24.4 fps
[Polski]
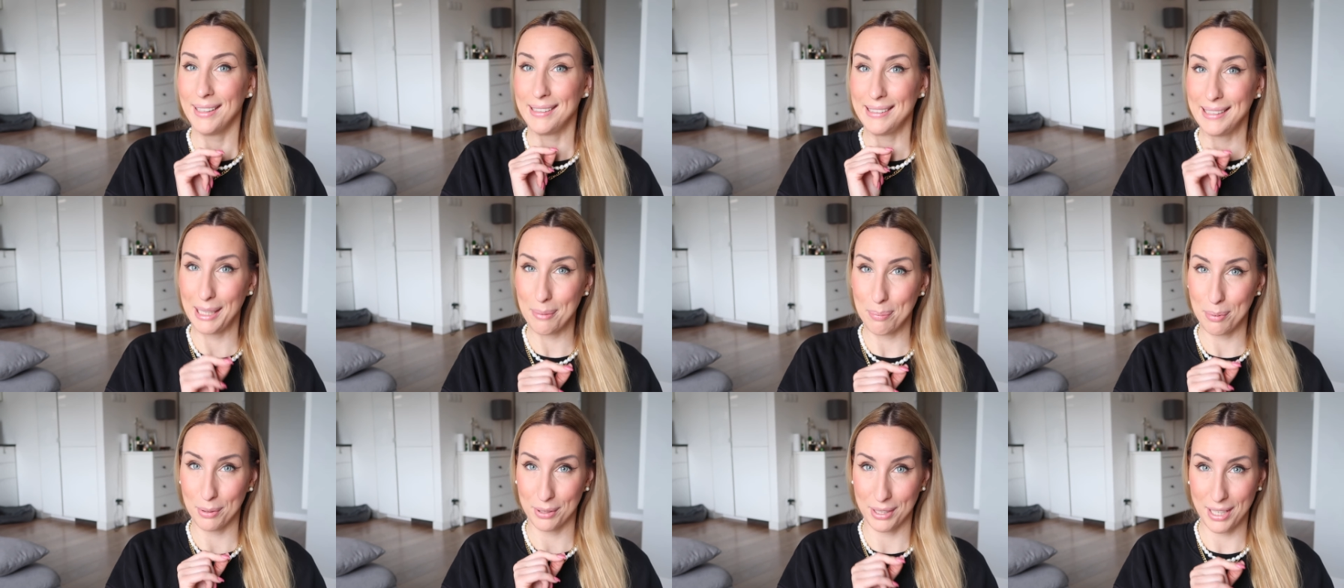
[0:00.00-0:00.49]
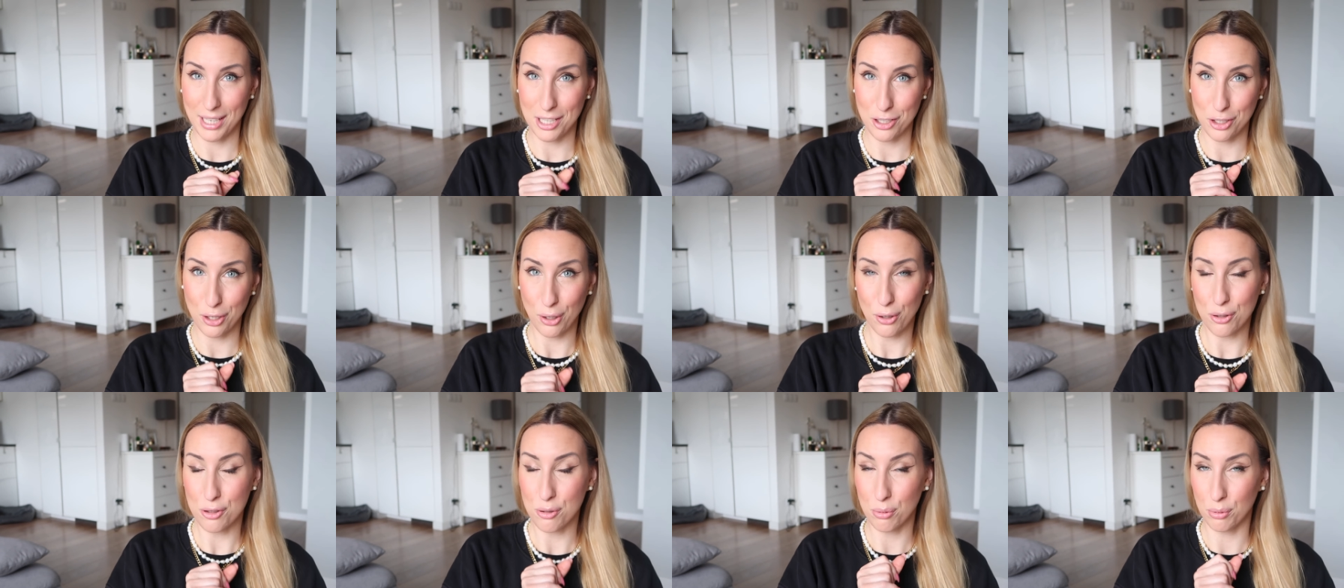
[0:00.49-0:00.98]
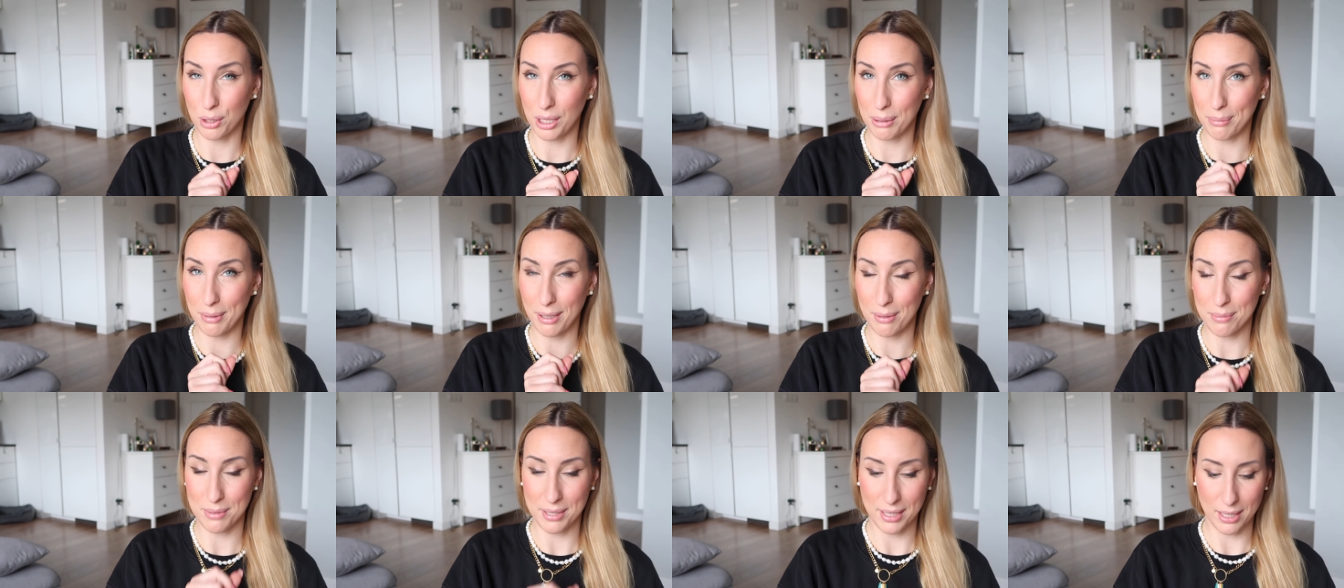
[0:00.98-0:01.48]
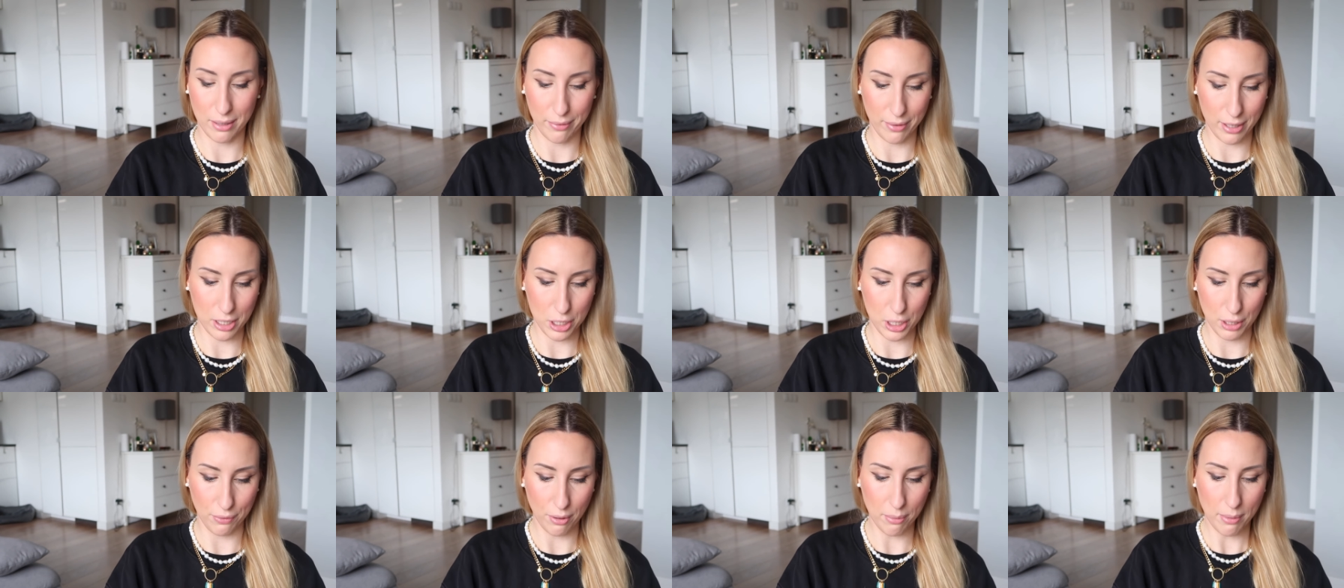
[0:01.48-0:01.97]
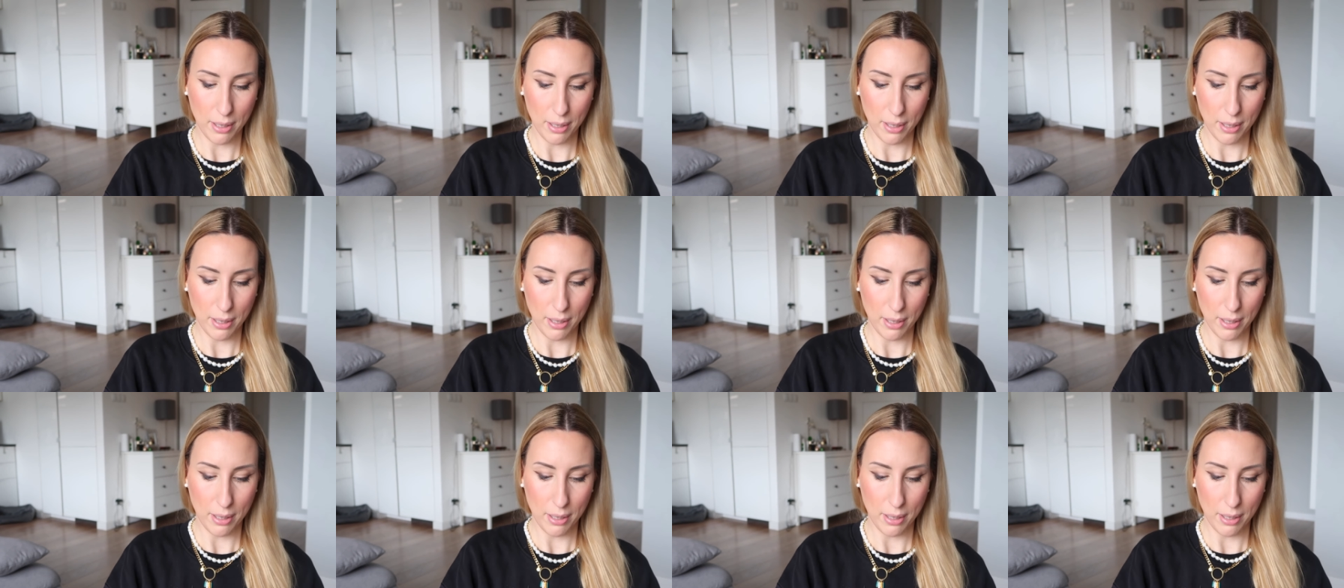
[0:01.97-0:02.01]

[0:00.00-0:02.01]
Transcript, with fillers: nie podrażni osób, które mają cerę wrażliwą.